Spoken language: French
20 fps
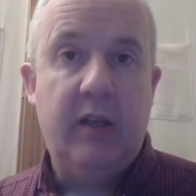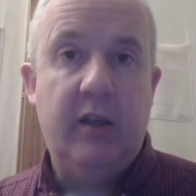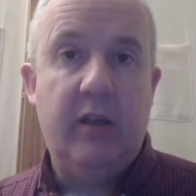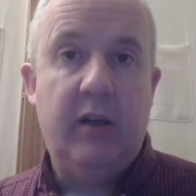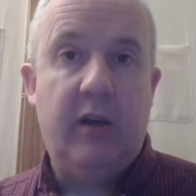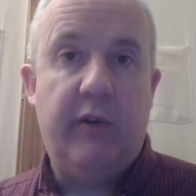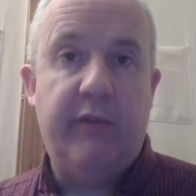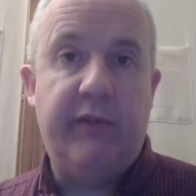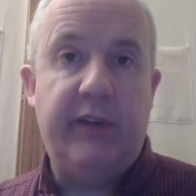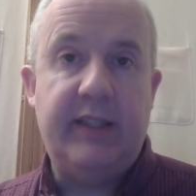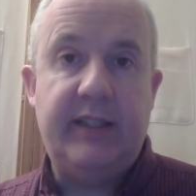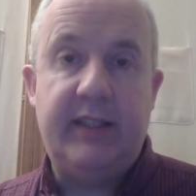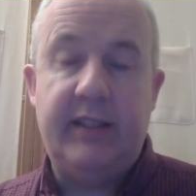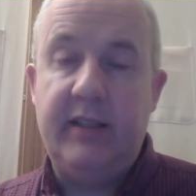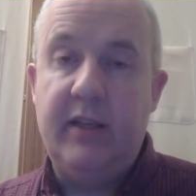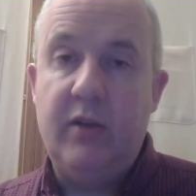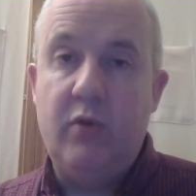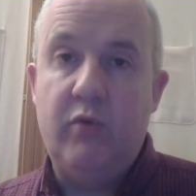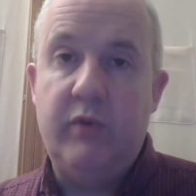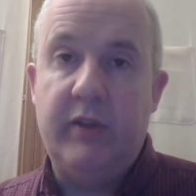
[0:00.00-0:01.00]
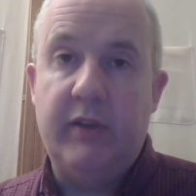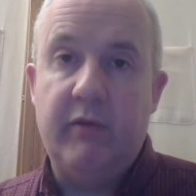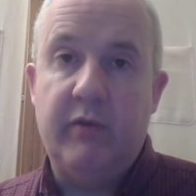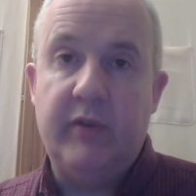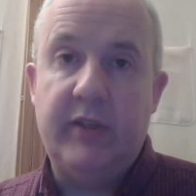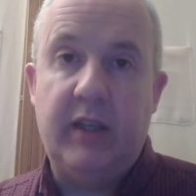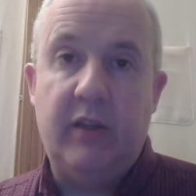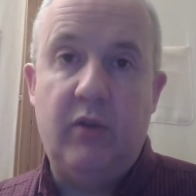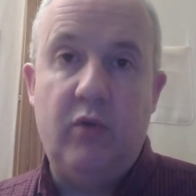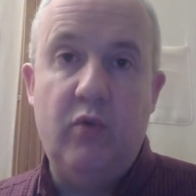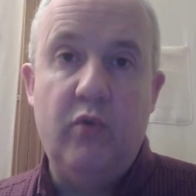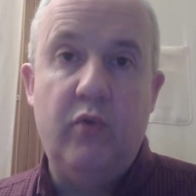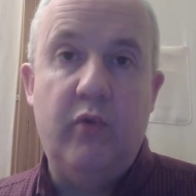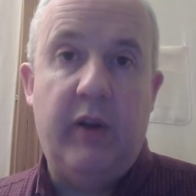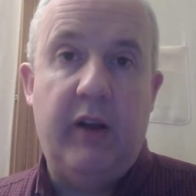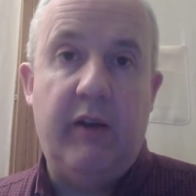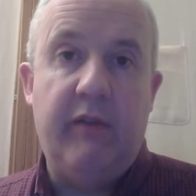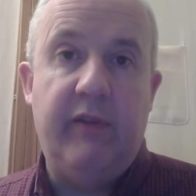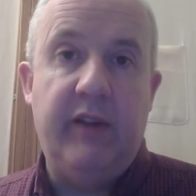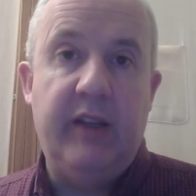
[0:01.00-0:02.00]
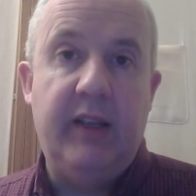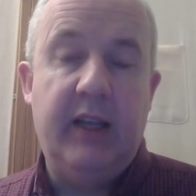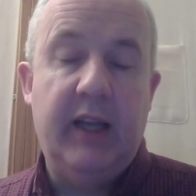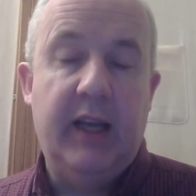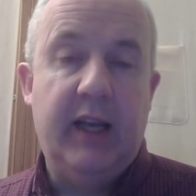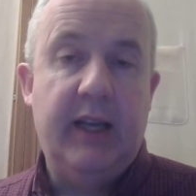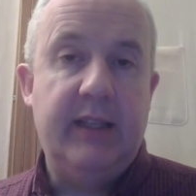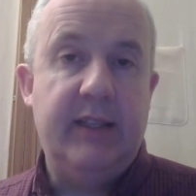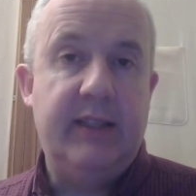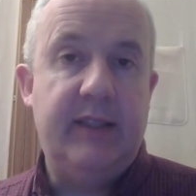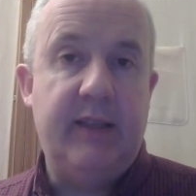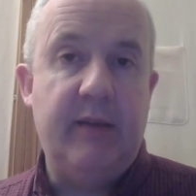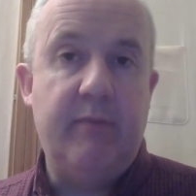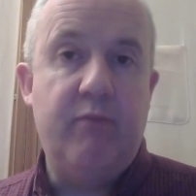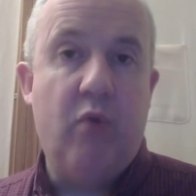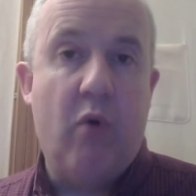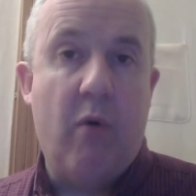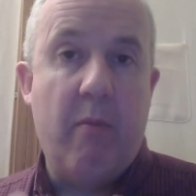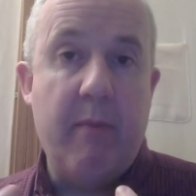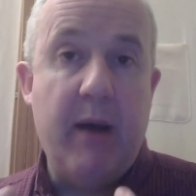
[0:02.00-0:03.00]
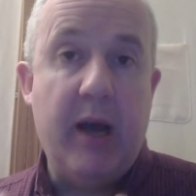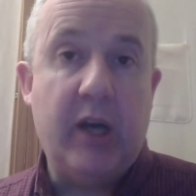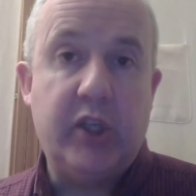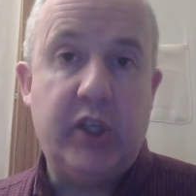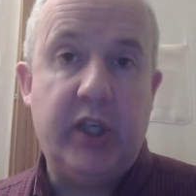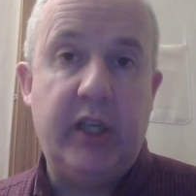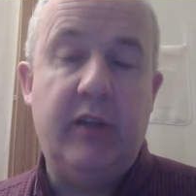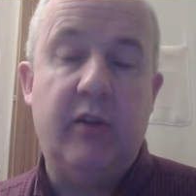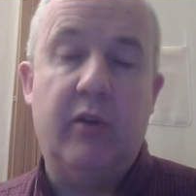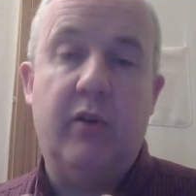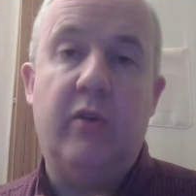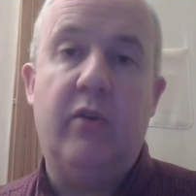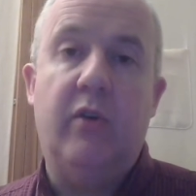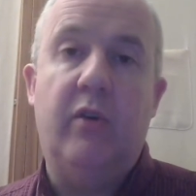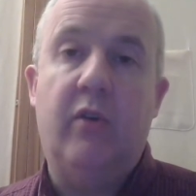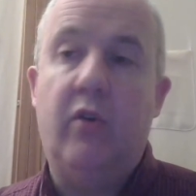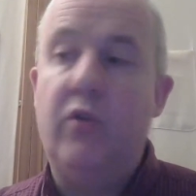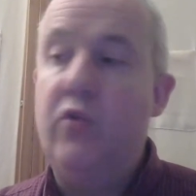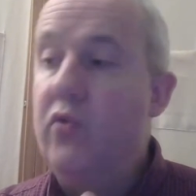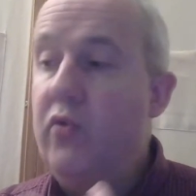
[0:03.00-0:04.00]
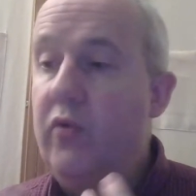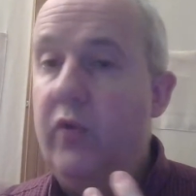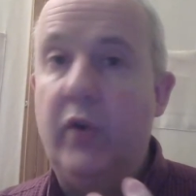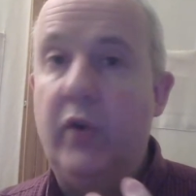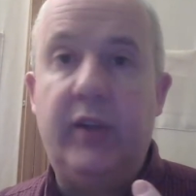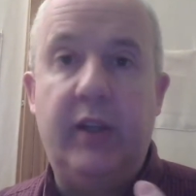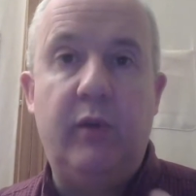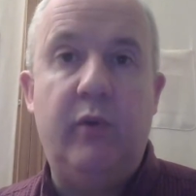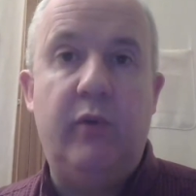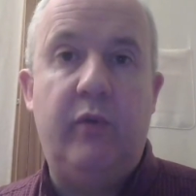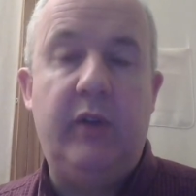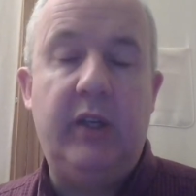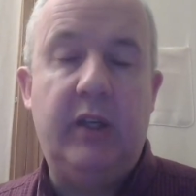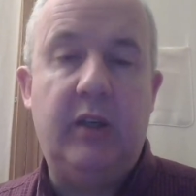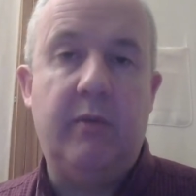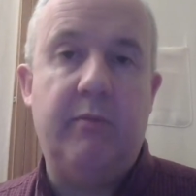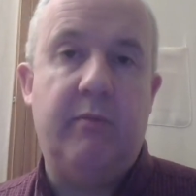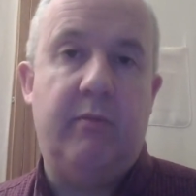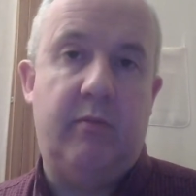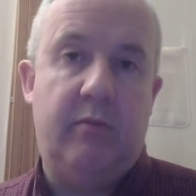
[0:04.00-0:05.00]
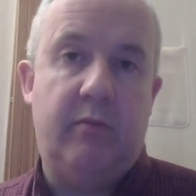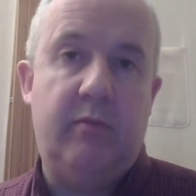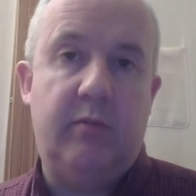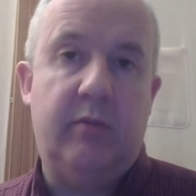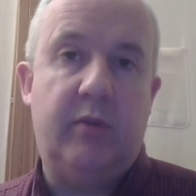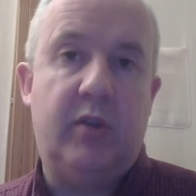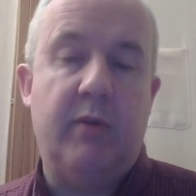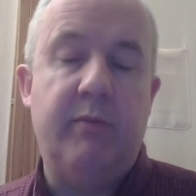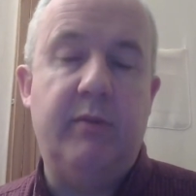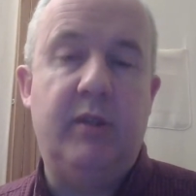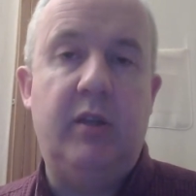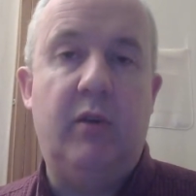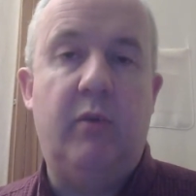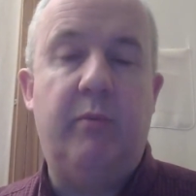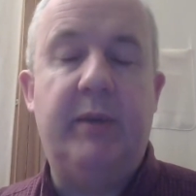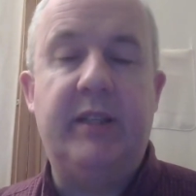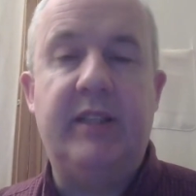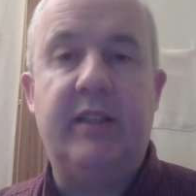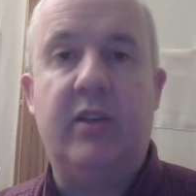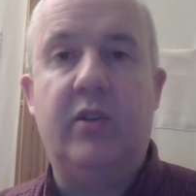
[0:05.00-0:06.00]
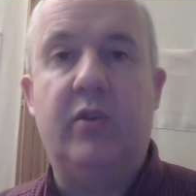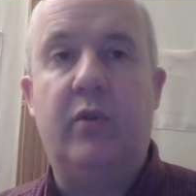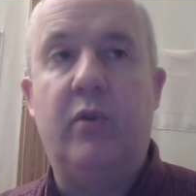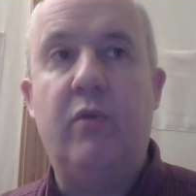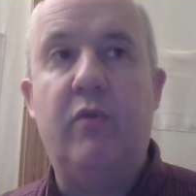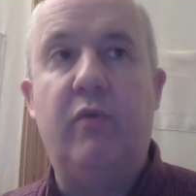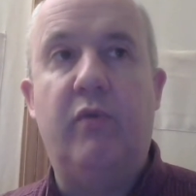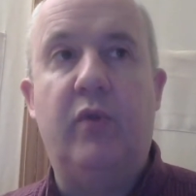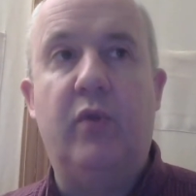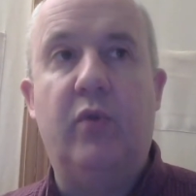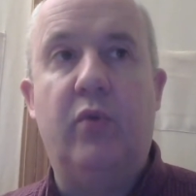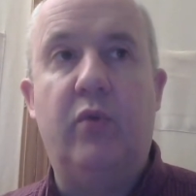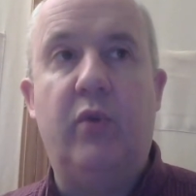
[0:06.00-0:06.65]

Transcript: En fait, si nous avons cette nouvelle vie, c'est pour marcher en nouveauté de vie, comme, dit le passage que nous venons de